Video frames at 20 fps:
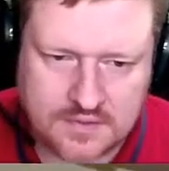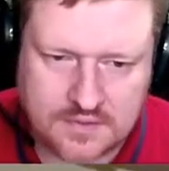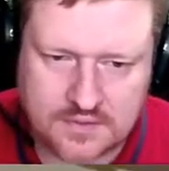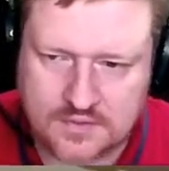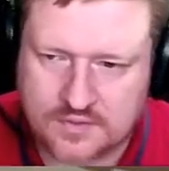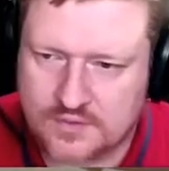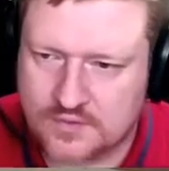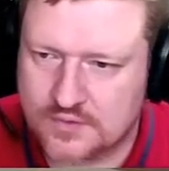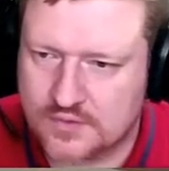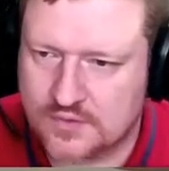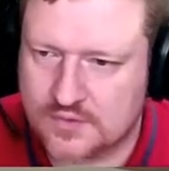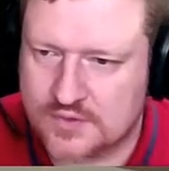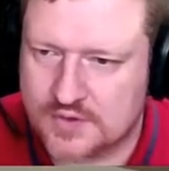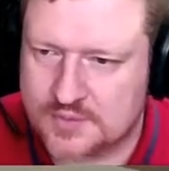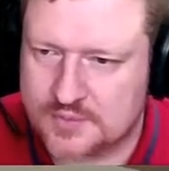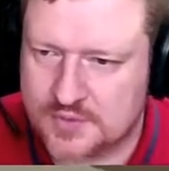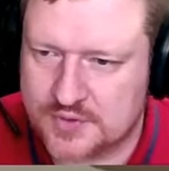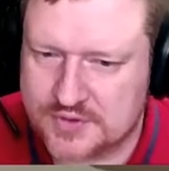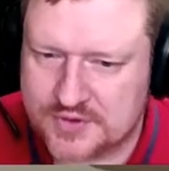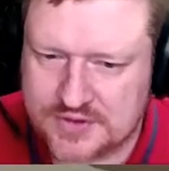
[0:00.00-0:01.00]
So, ich
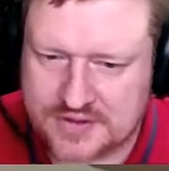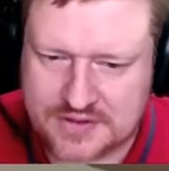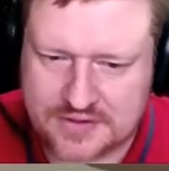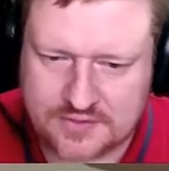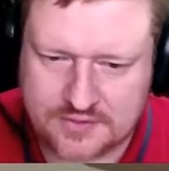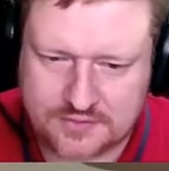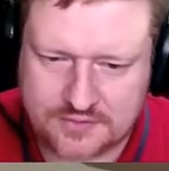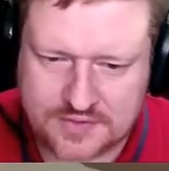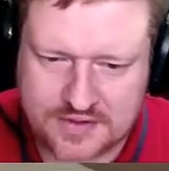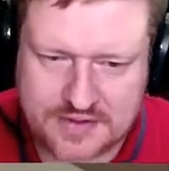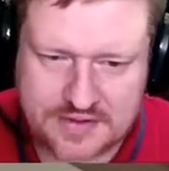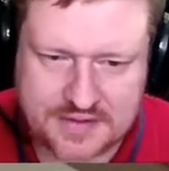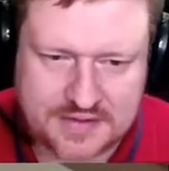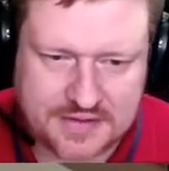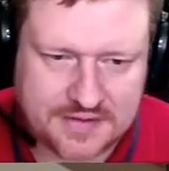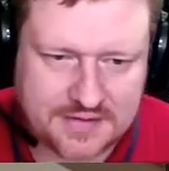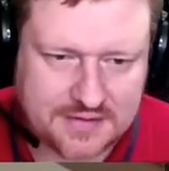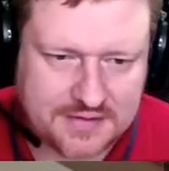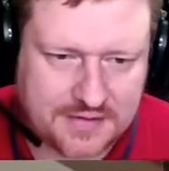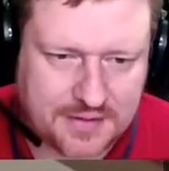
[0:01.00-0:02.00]
möchte den noch weiter
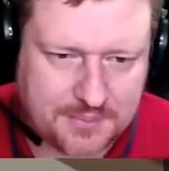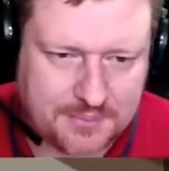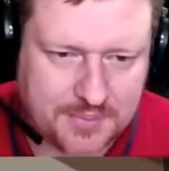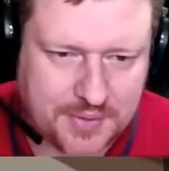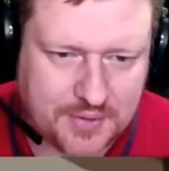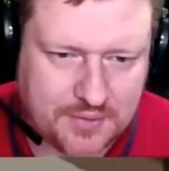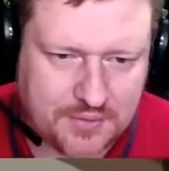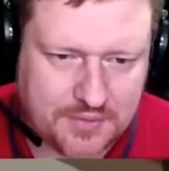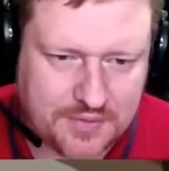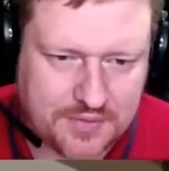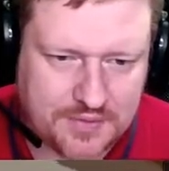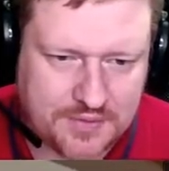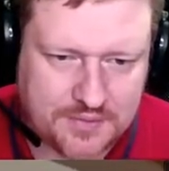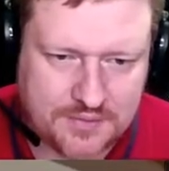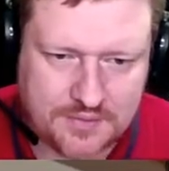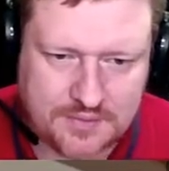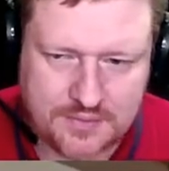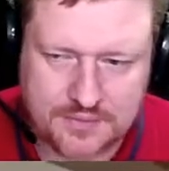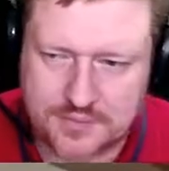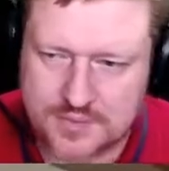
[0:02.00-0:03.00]
gerne abbauen
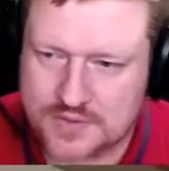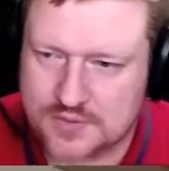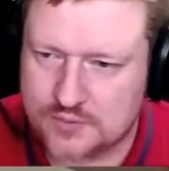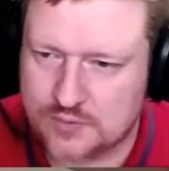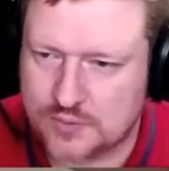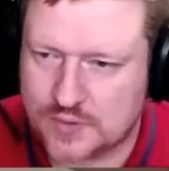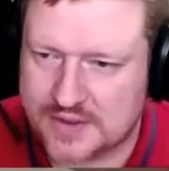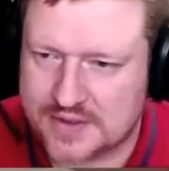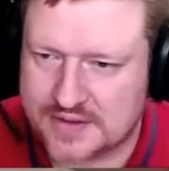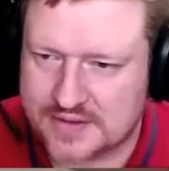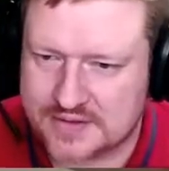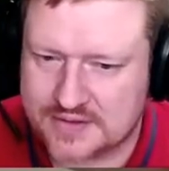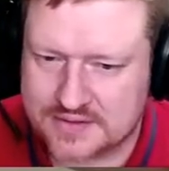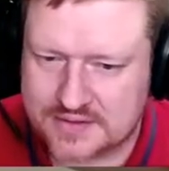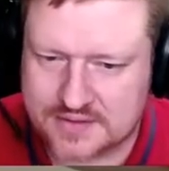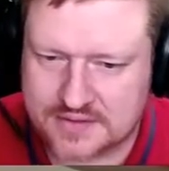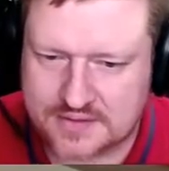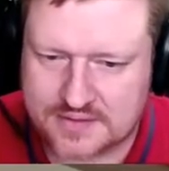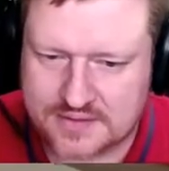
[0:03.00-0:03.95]
mit einem Wirecutter.